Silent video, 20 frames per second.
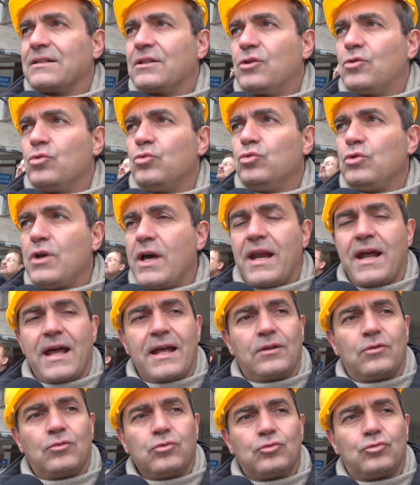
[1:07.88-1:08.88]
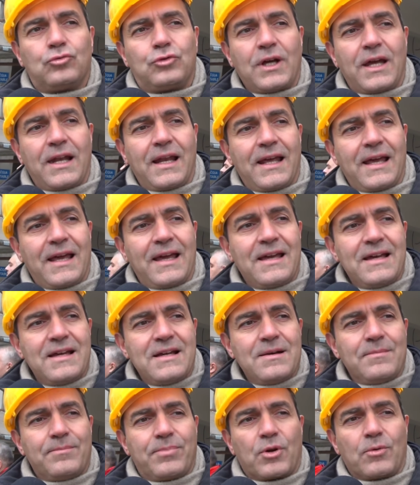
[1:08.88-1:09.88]
eh, chiudere tutte le
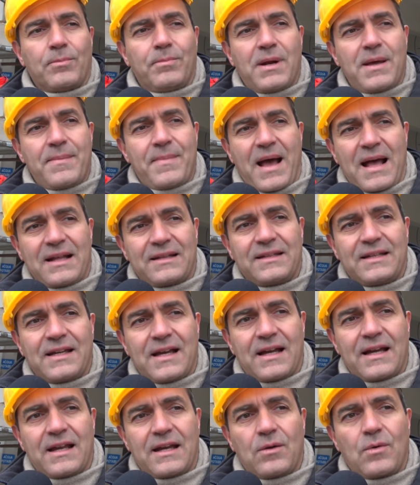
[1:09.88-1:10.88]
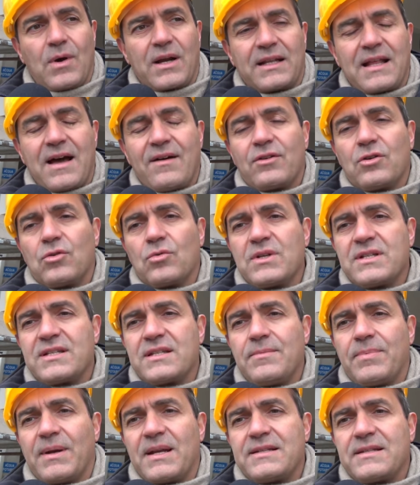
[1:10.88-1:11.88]
problematiche che riguardavano
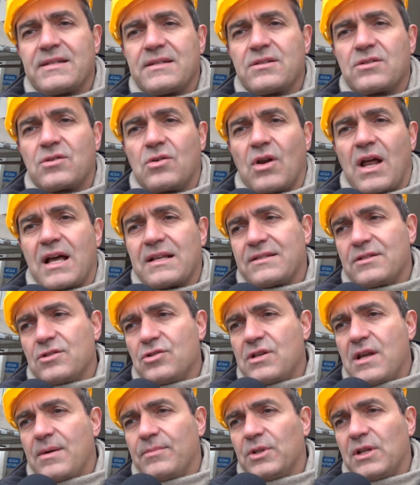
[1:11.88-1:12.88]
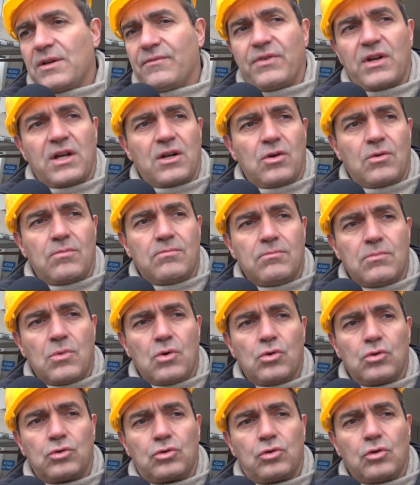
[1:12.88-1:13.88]
questi plessi scolastici. Siamo davvero
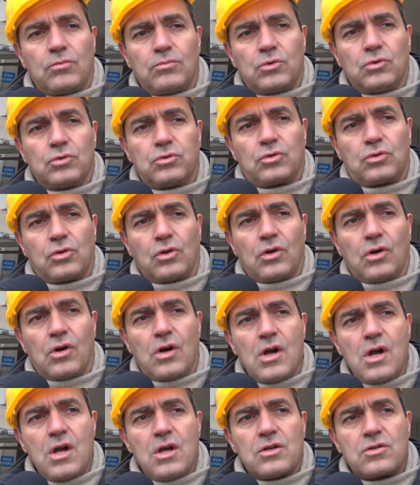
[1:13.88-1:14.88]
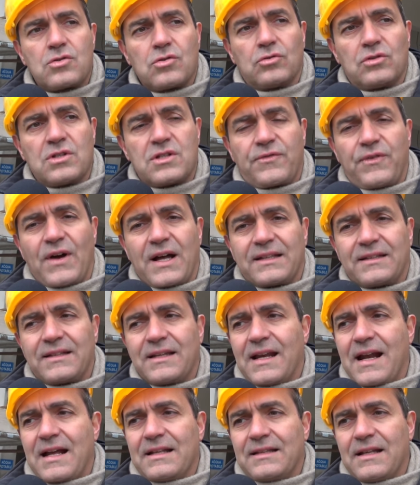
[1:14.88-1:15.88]
molto molto
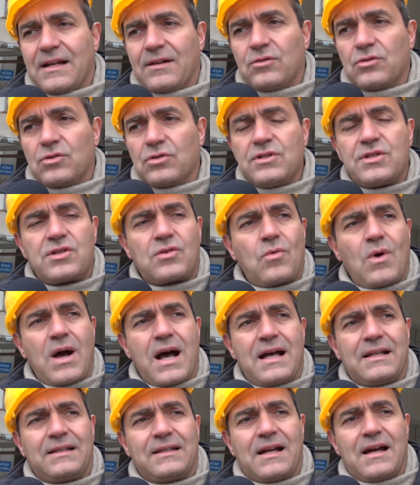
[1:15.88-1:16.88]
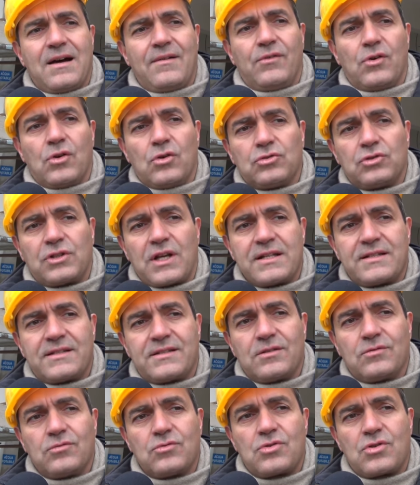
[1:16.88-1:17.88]
soddisfatti. Grande lavoro di squadra, volontà
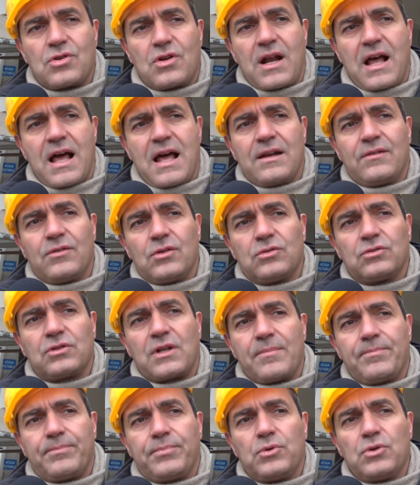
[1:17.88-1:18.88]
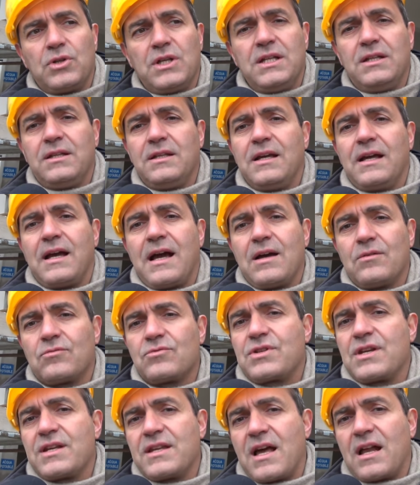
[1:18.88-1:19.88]
istituzionale, volontà politica e
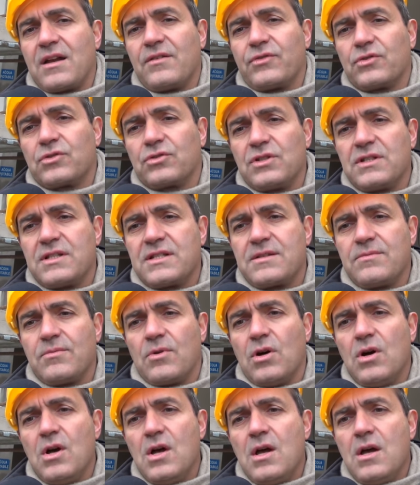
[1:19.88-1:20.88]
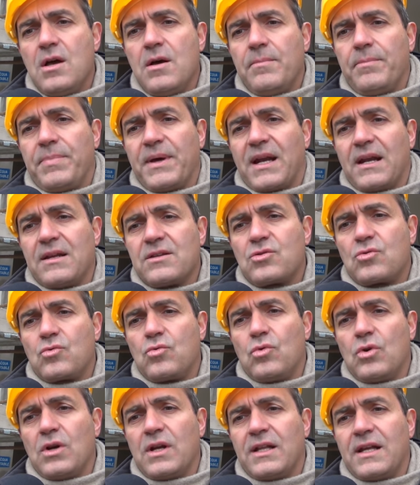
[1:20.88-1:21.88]
un segnale fortissimo per le
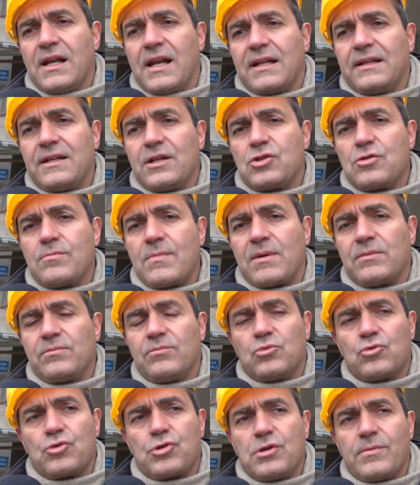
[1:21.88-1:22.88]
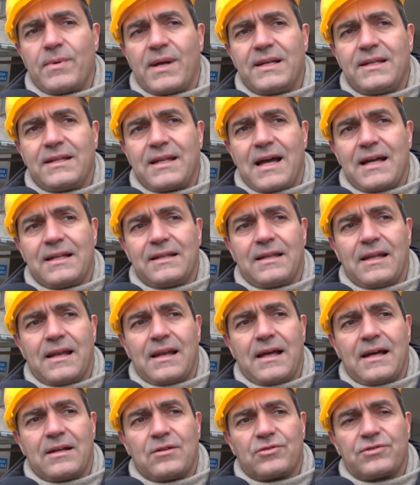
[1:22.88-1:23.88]
scuole della decima municipalità e
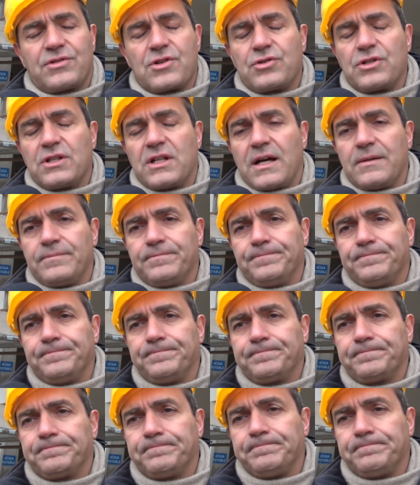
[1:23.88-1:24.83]
della nostra città.